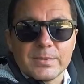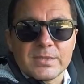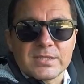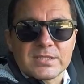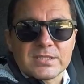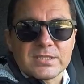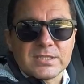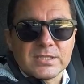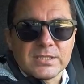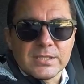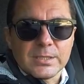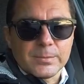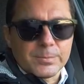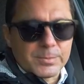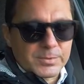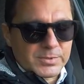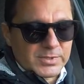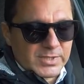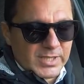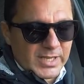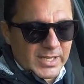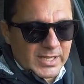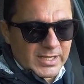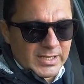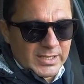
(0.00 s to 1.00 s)
bir
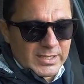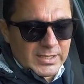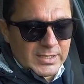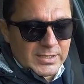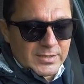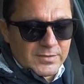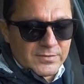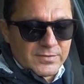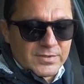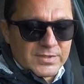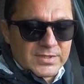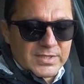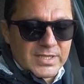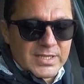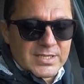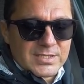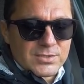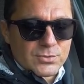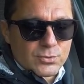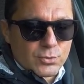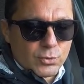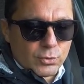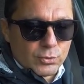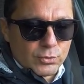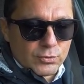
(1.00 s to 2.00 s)
yapıda
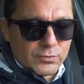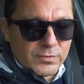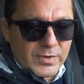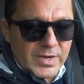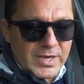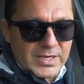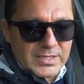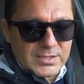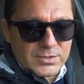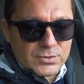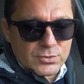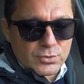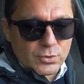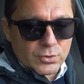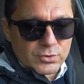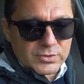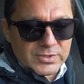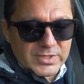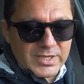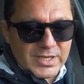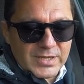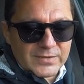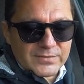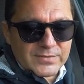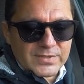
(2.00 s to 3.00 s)
vites kolu var. Sol
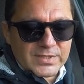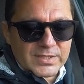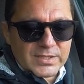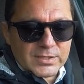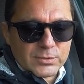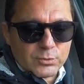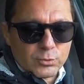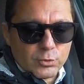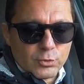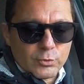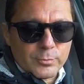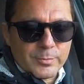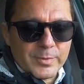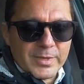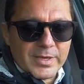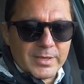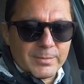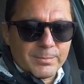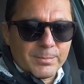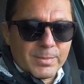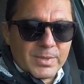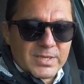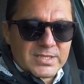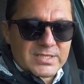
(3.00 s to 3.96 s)
taraftaki düğmeye